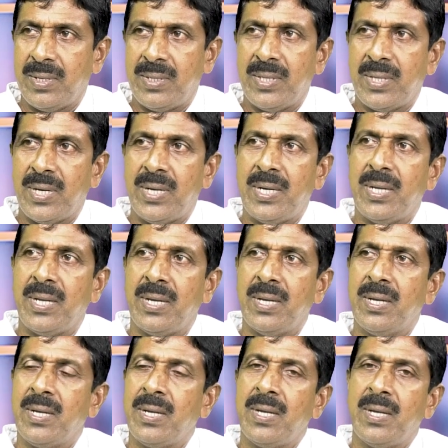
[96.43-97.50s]
ఎందుకంటే
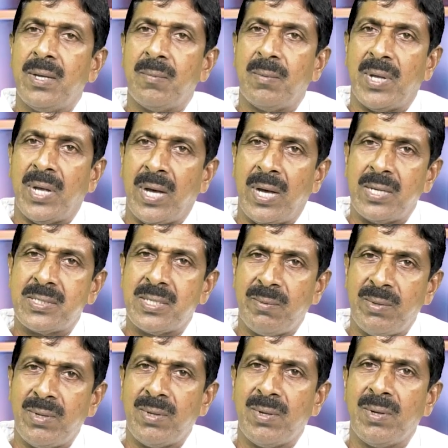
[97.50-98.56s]
ఆ
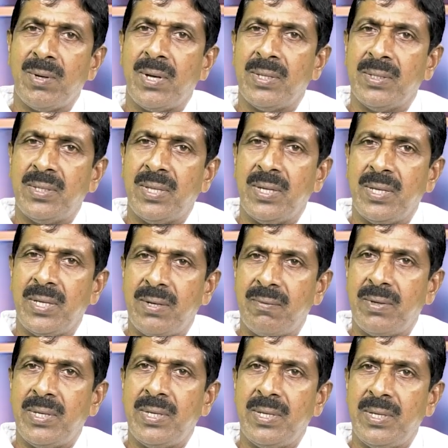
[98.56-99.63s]
సమయంలో అంతా
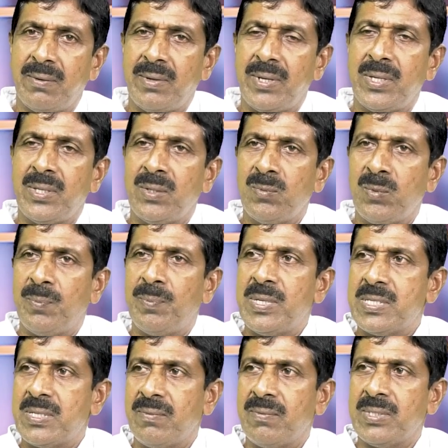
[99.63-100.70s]
ఇరవై ఇరవై ఐదు ముప్పై
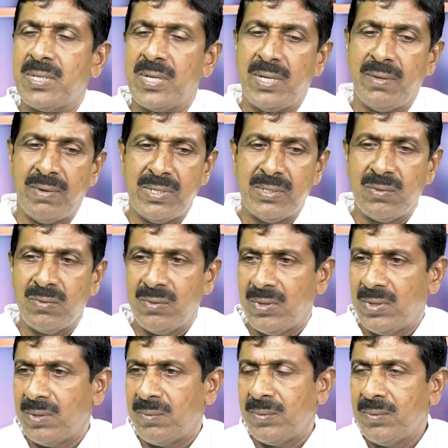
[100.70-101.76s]
సంవత్సరాల వయసులో ఉన్న
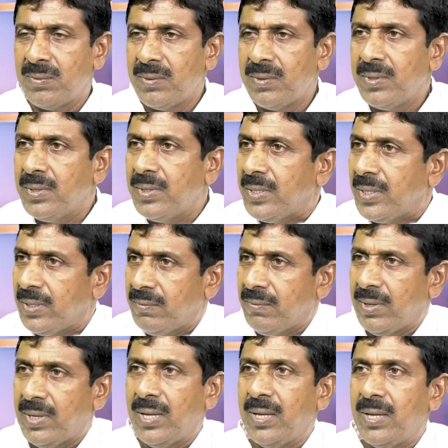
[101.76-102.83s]
వాళ్ళము
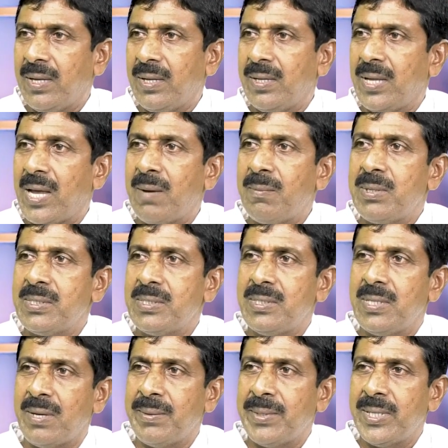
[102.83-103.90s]
ఇవాళ యాభై
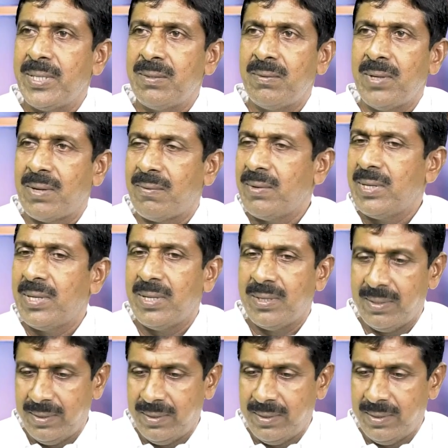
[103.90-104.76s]
యాభై ఐదు అరవైల